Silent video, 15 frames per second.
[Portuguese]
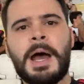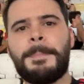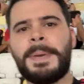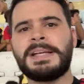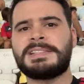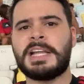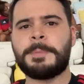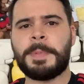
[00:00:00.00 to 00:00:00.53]

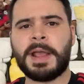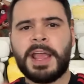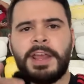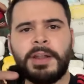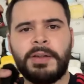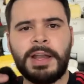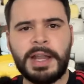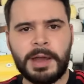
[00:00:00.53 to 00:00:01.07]
Rapaziada, pra
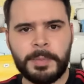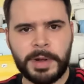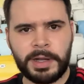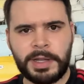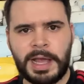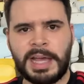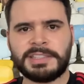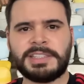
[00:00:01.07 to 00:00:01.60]
quem não
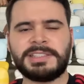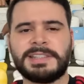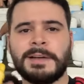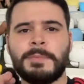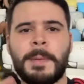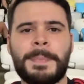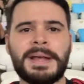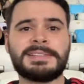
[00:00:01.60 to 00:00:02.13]
lembra, a gente tá
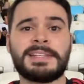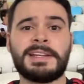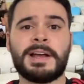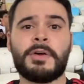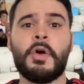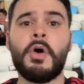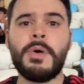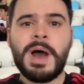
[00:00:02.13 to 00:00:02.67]
com uma
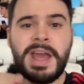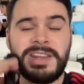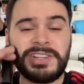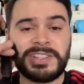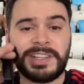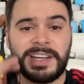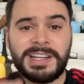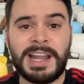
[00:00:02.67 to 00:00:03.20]
parceria com a
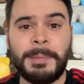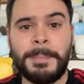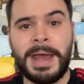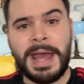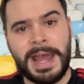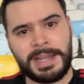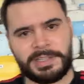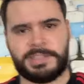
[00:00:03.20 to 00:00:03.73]
Estrela
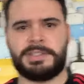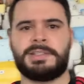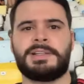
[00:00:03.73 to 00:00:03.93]
Bet.